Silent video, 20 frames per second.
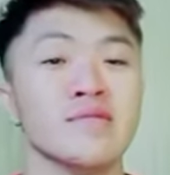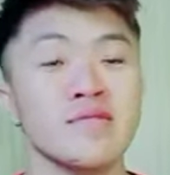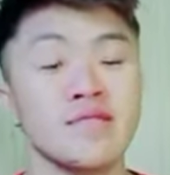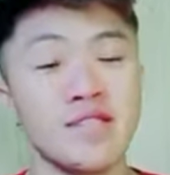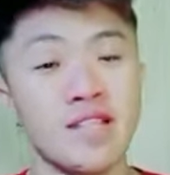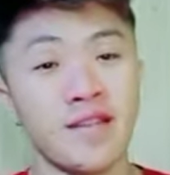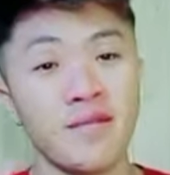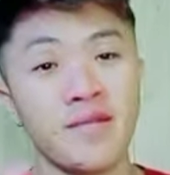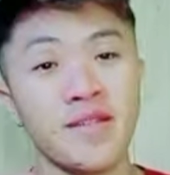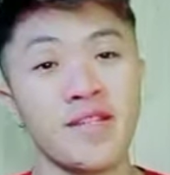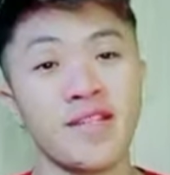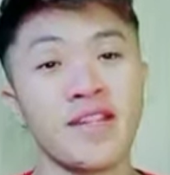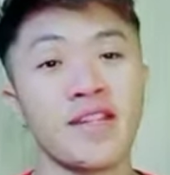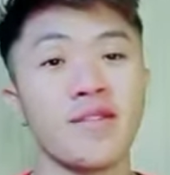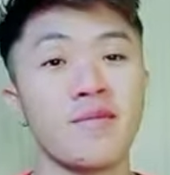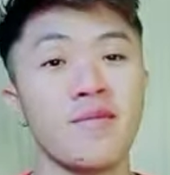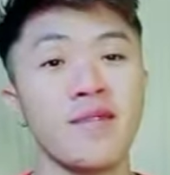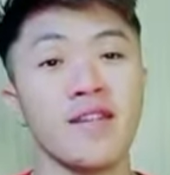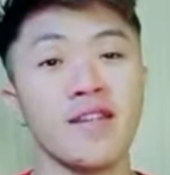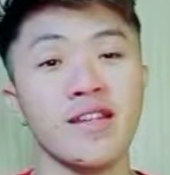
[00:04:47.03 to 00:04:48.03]
tapi ingat
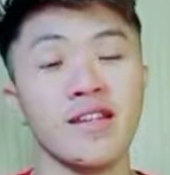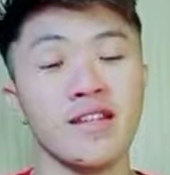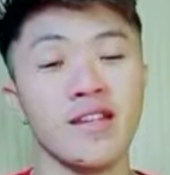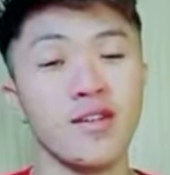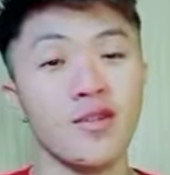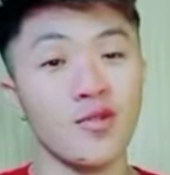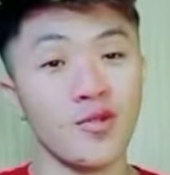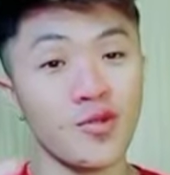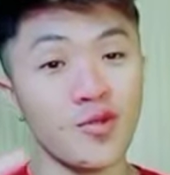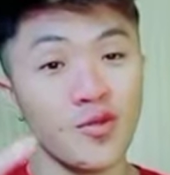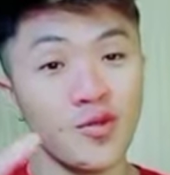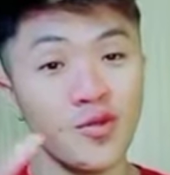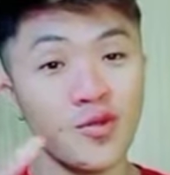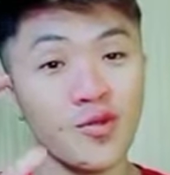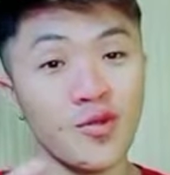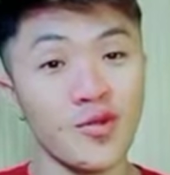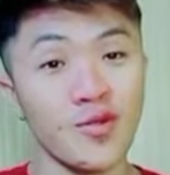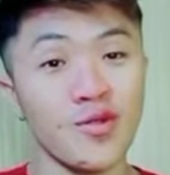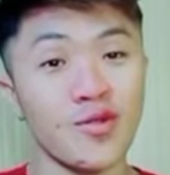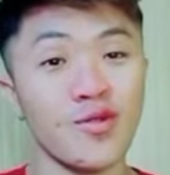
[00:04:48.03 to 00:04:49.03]
bes harus
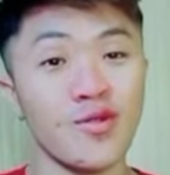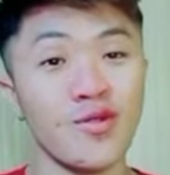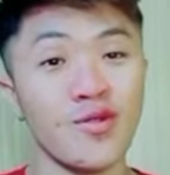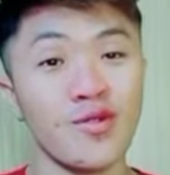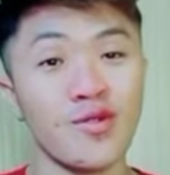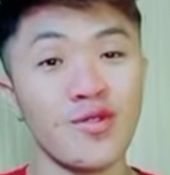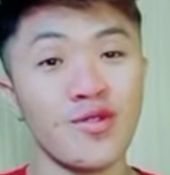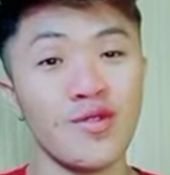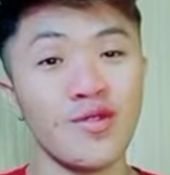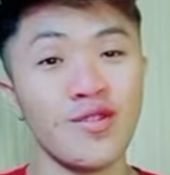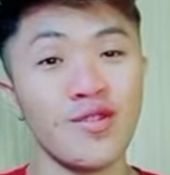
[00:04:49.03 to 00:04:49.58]
jujur